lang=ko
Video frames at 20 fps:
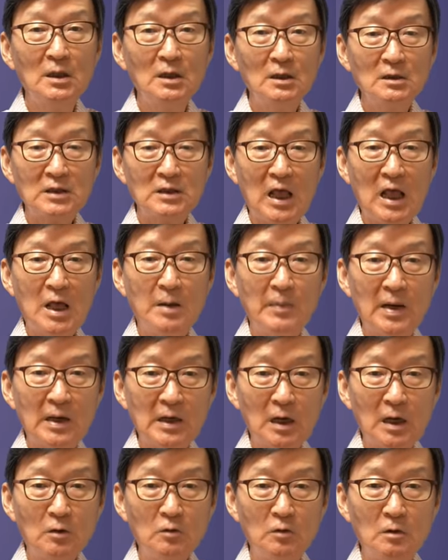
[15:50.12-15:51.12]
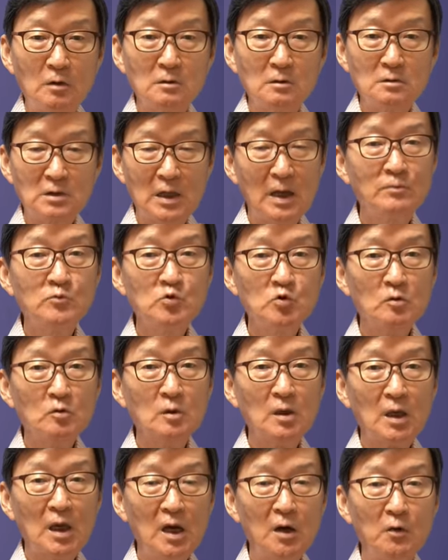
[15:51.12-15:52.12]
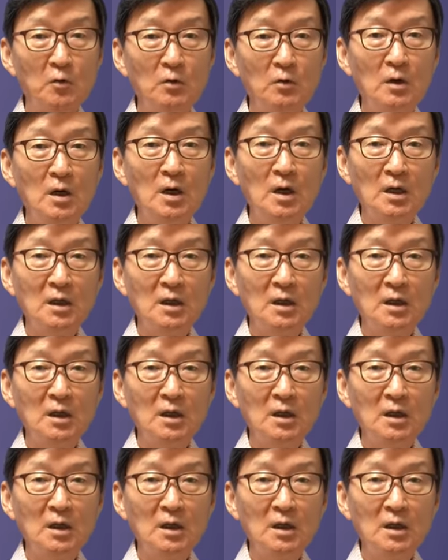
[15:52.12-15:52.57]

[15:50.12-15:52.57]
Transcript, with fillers: 대만하고 남중국해하고